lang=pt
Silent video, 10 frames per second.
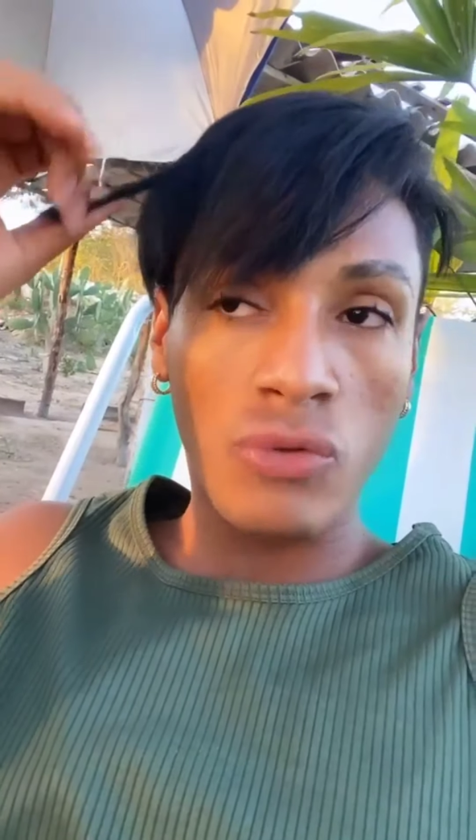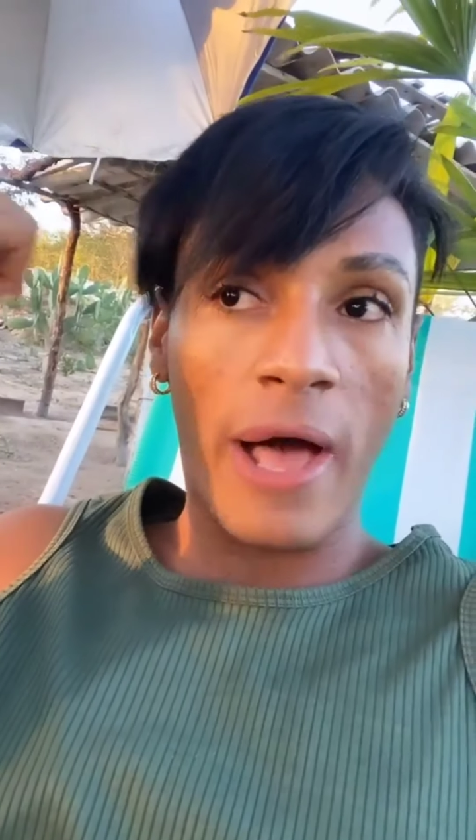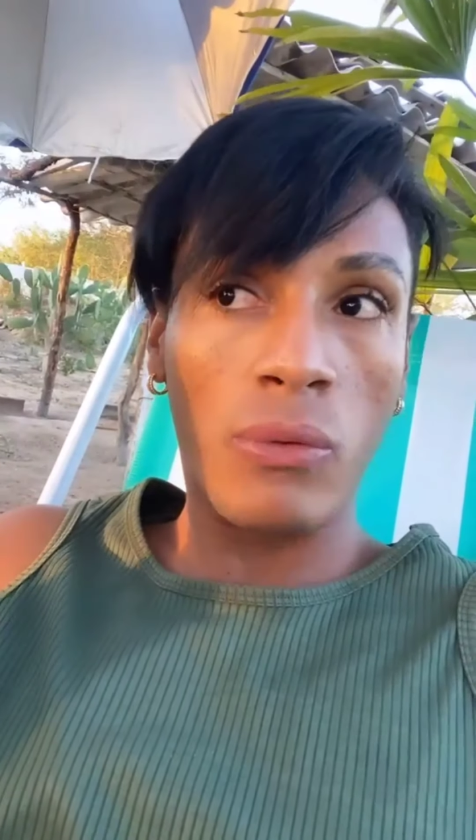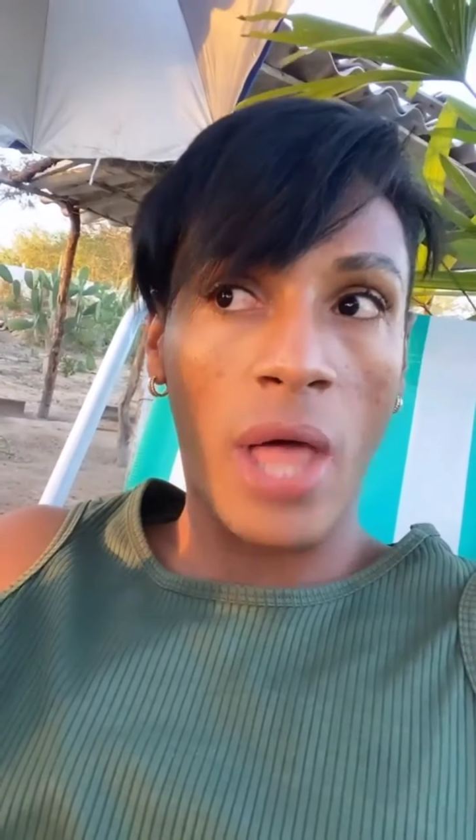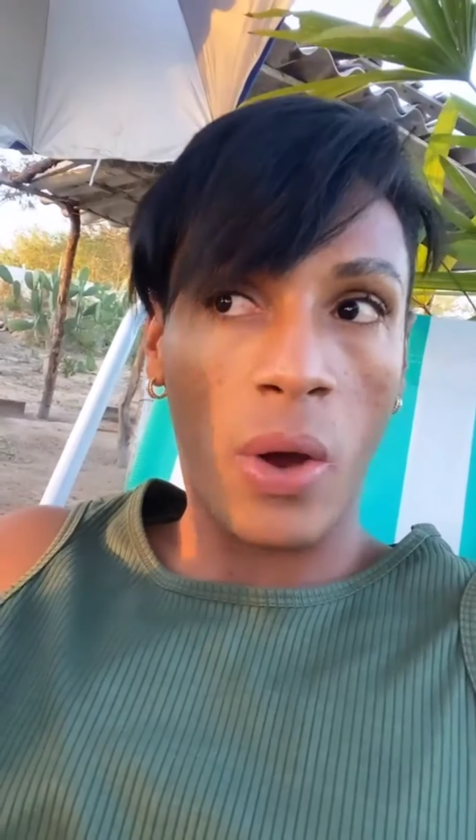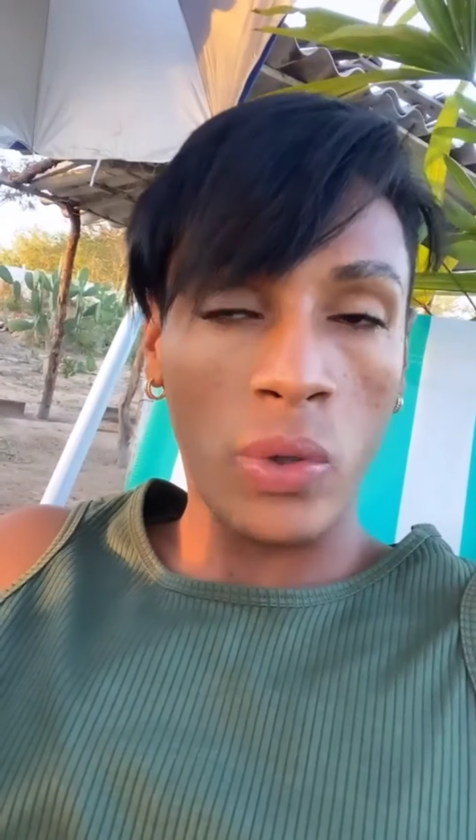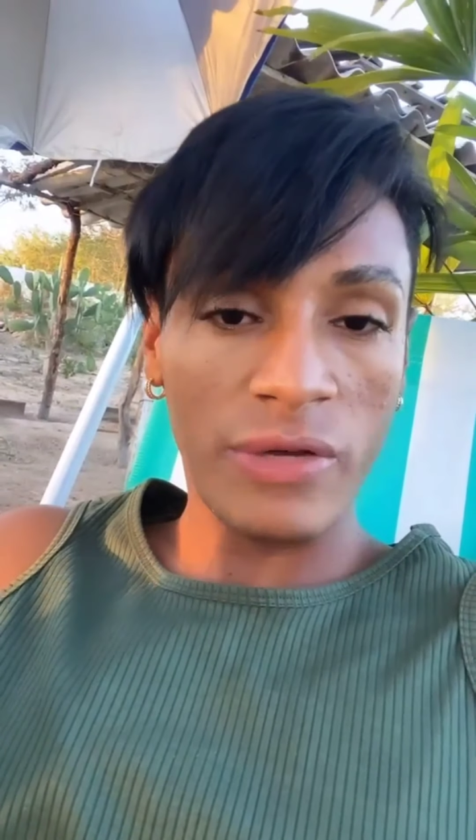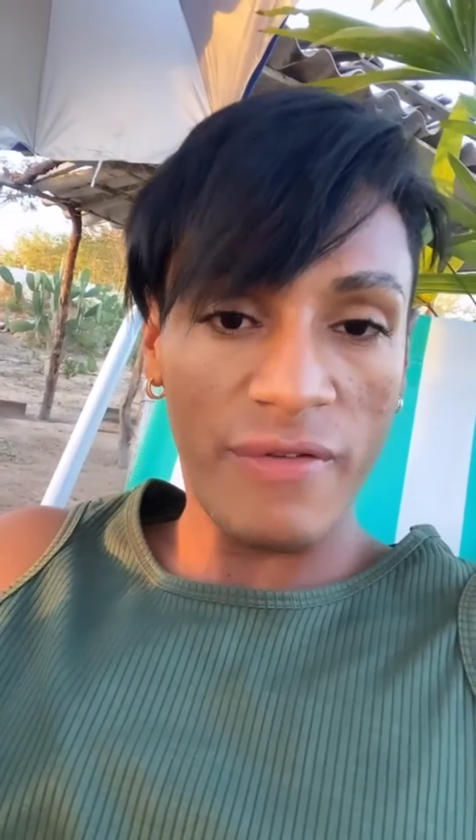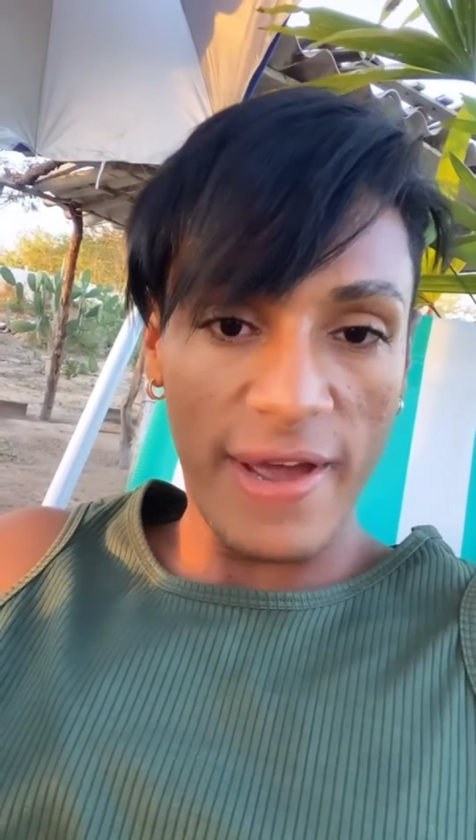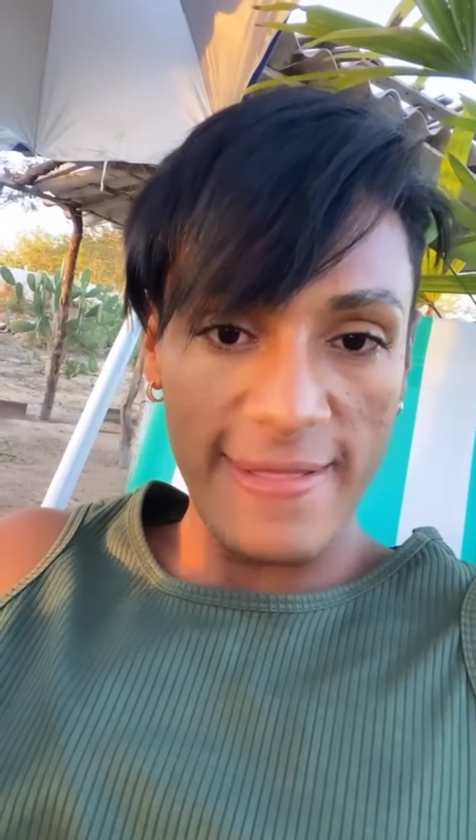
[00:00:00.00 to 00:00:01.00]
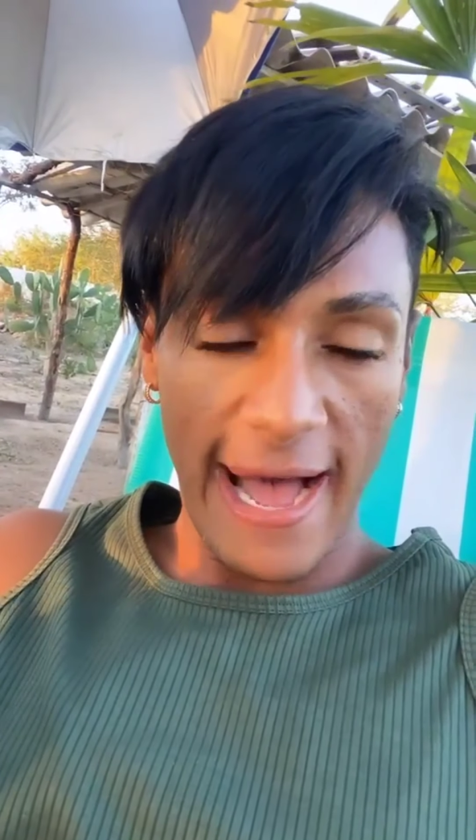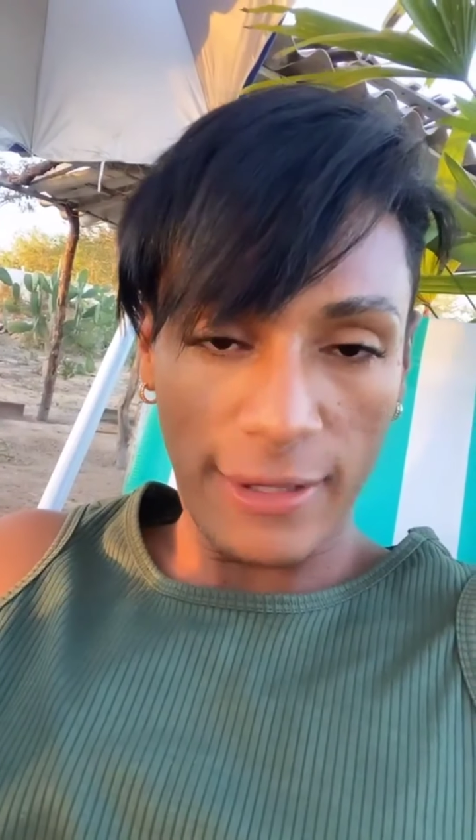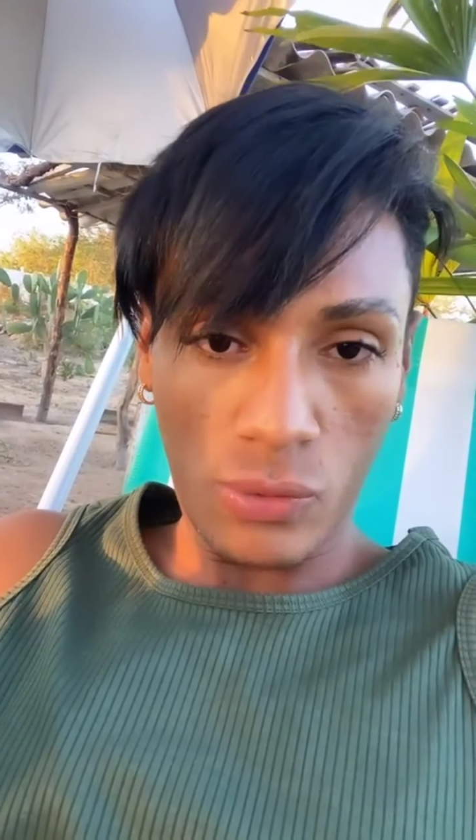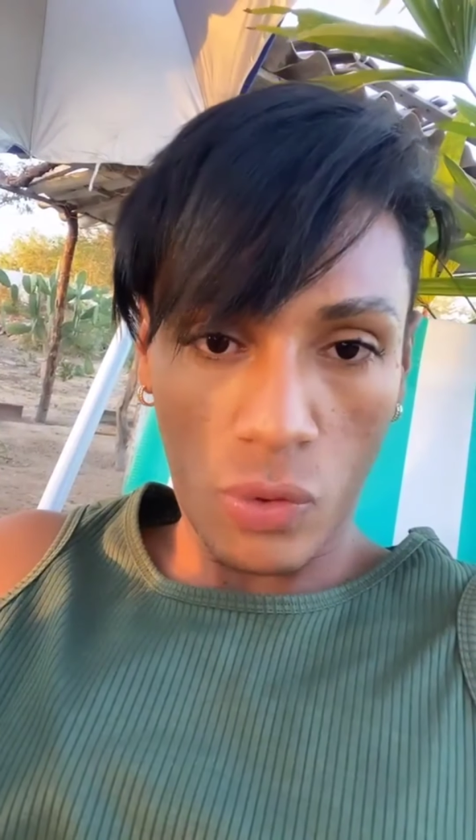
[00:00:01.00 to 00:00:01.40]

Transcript: O da, o da coisa foi verdade.